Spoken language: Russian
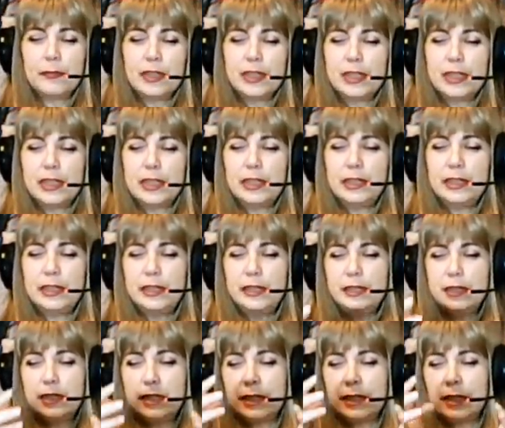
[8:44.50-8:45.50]

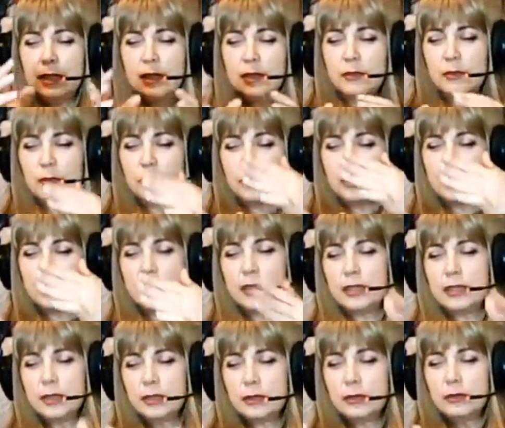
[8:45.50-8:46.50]
цилиндры, но ну, это
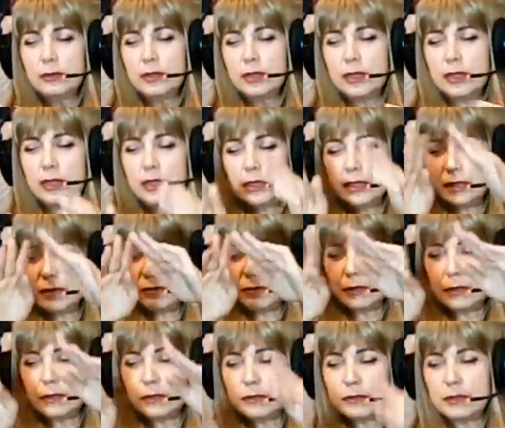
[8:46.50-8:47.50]
не круглые, это
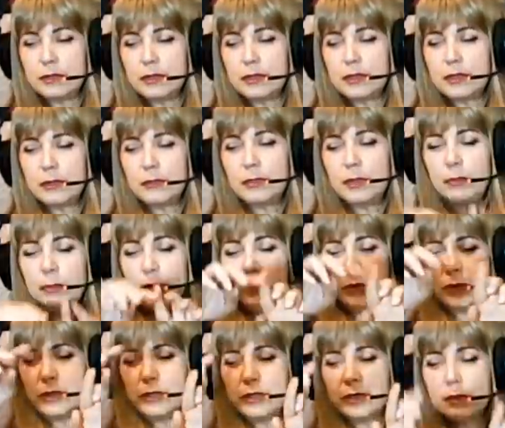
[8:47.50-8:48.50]
вот, вот такие
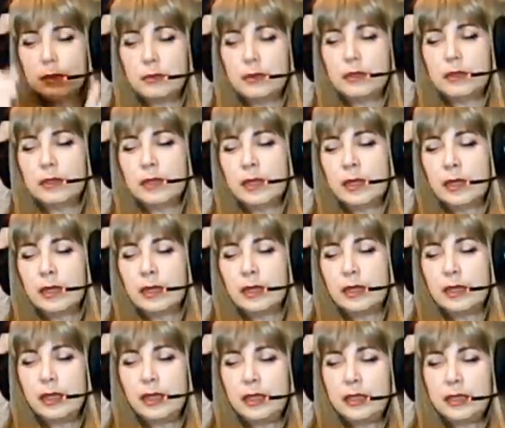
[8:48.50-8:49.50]
прямоугольники, да.
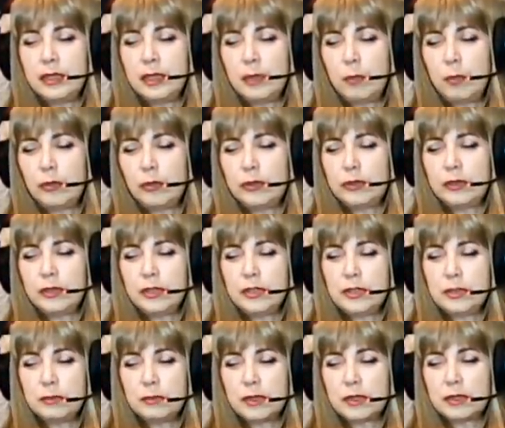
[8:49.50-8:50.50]
И они наполнены
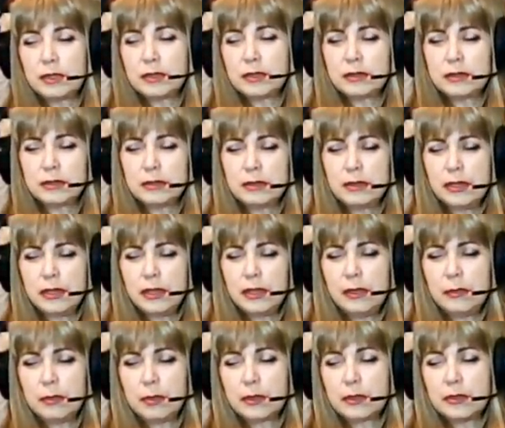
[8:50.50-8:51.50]
чем-то, как, не
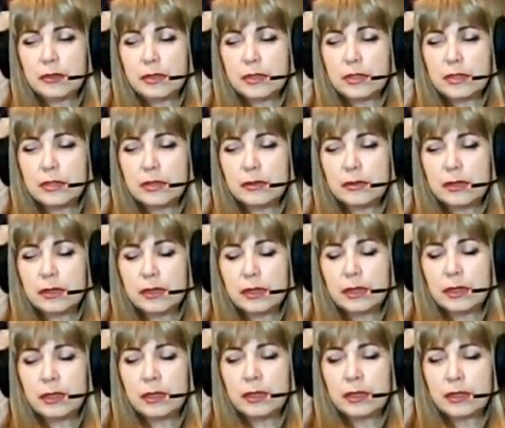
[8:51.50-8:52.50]
знаю, похоже что-то на
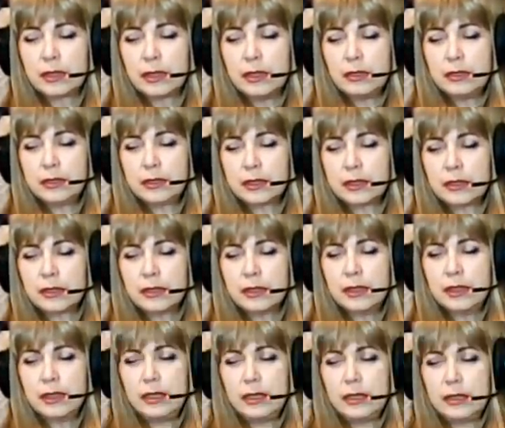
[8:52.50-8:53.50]
газ, как
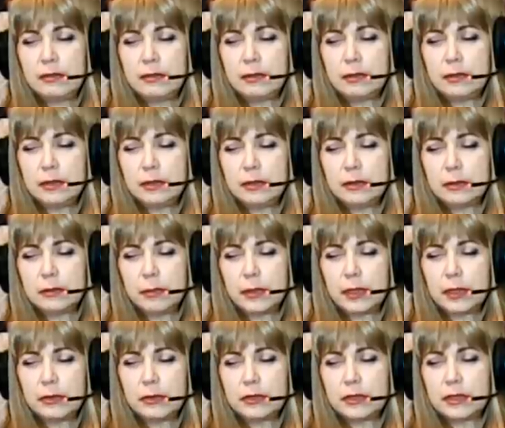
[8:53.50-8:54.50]
гелий, вот идет
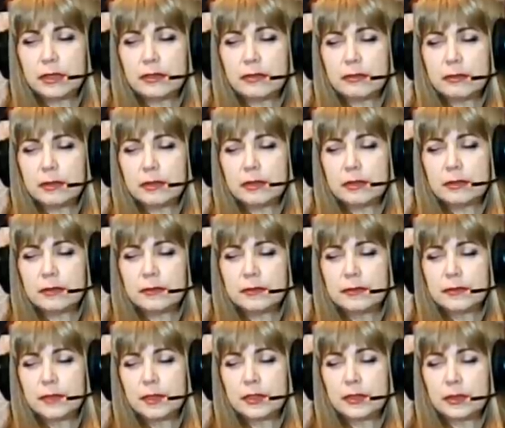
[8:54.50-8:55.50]
похоже вот
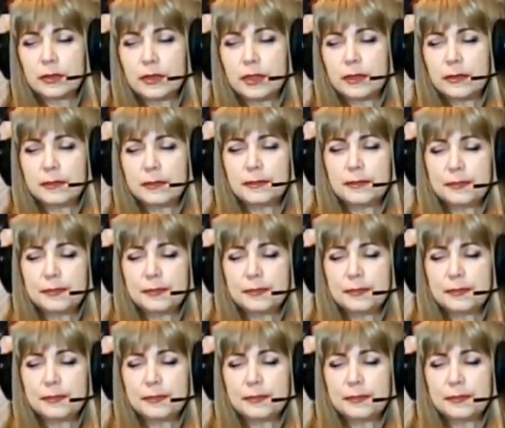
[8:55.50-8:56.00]
ну, что-то. мои,